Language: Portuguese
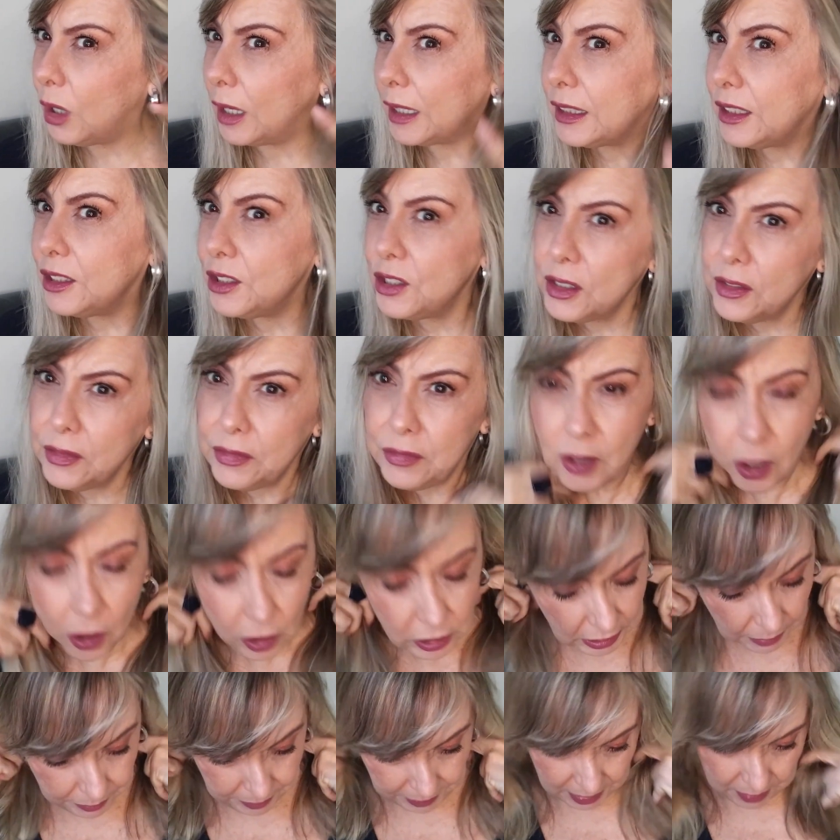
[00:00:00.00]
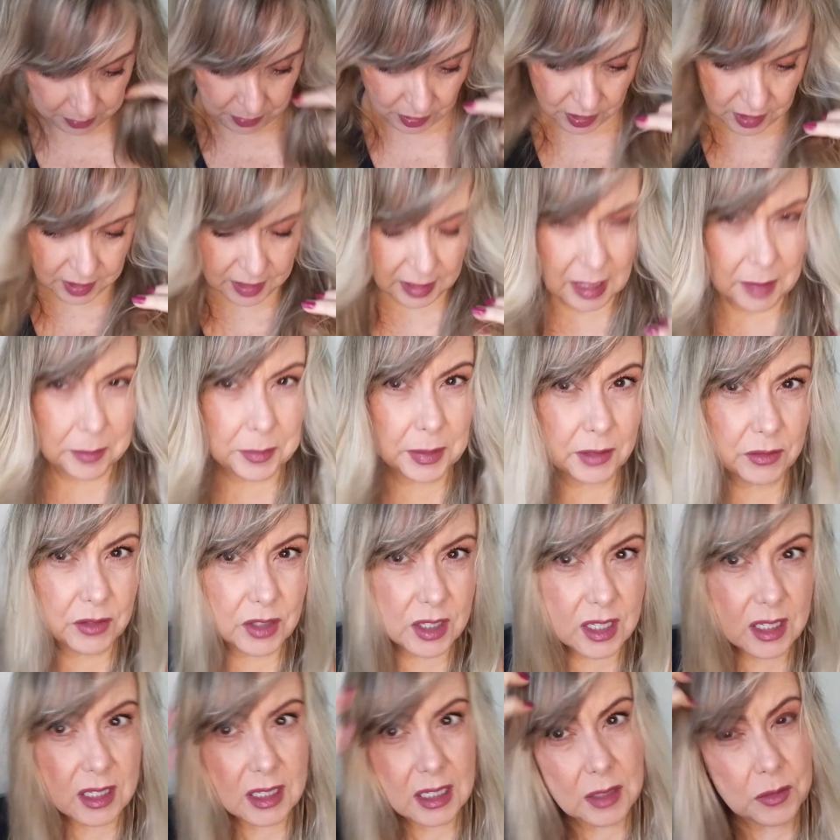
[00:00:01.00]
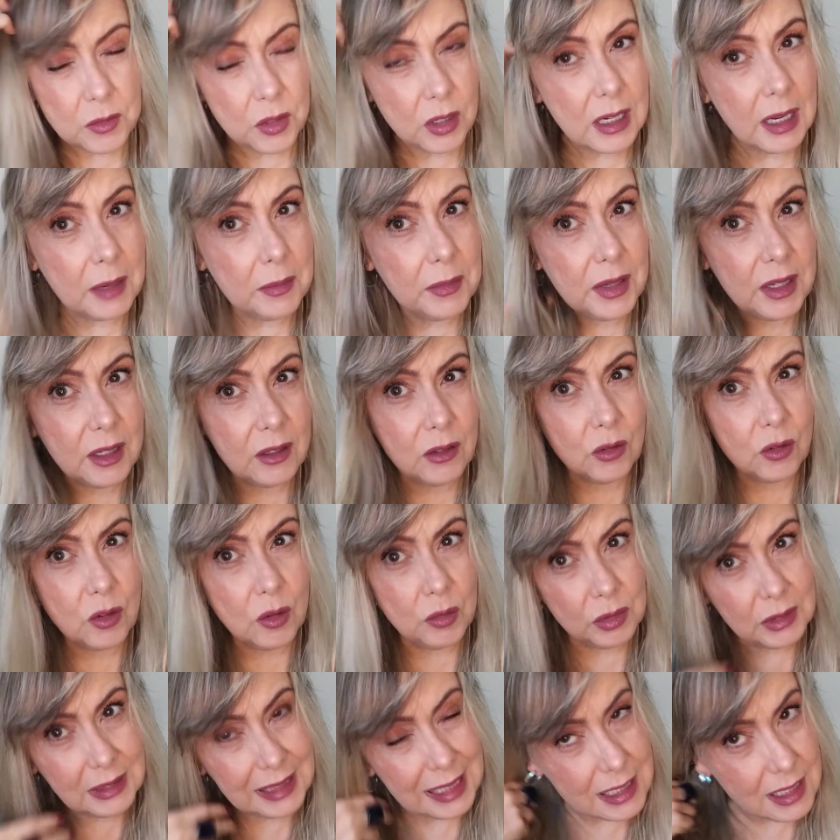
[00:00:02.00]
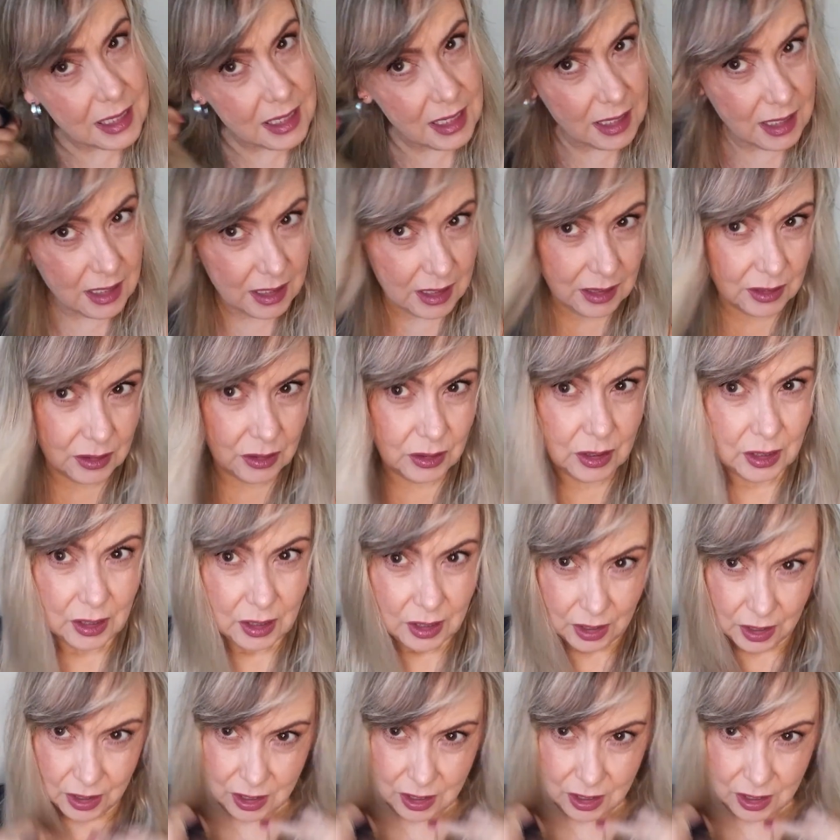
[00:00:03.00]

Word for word: tô aqui de volta para mostrar para vocês meu cabelo, como tá secando.